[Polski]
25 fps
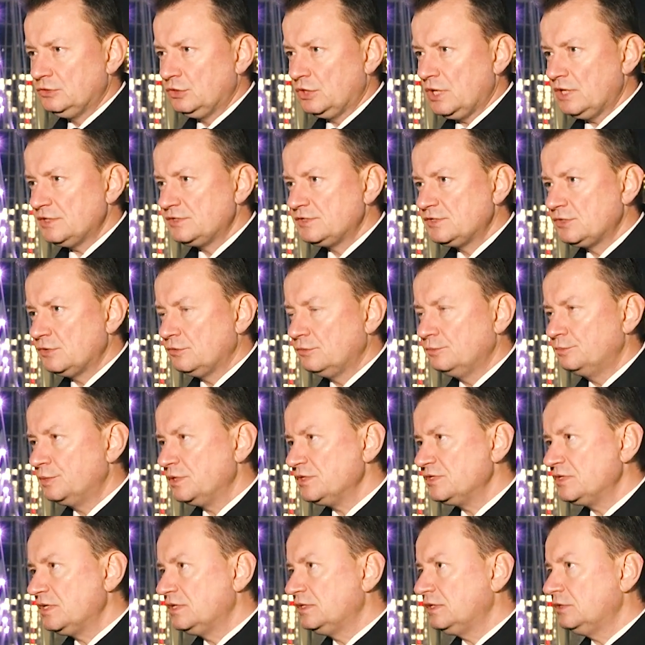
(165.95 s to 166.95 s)
doradcą
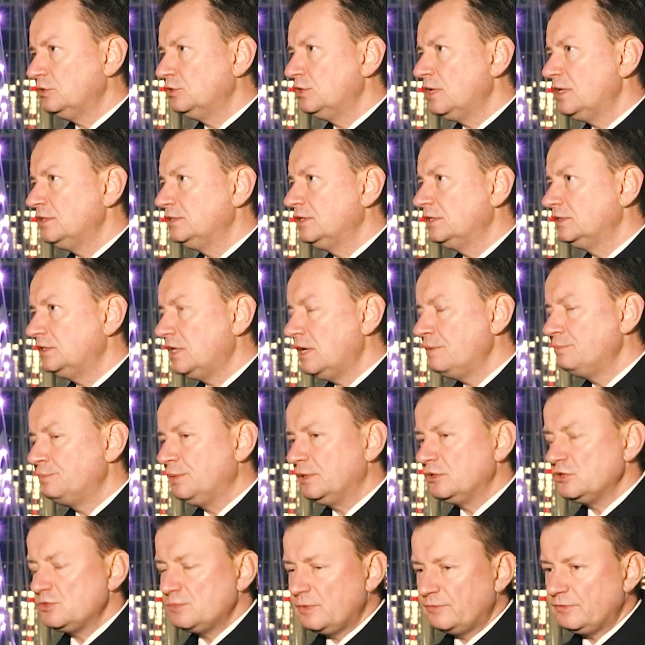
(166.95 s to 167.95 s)
prezydenta Donalda
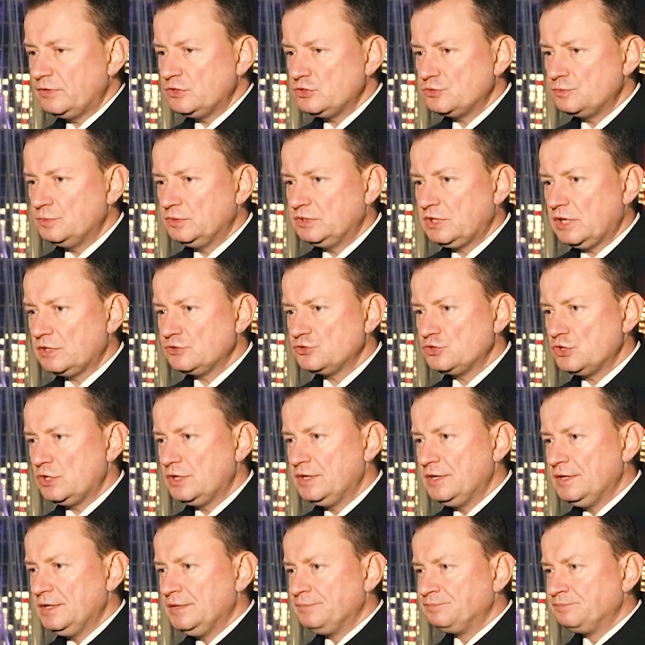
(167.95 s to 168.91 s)
Trumpa rozmawialiśmy także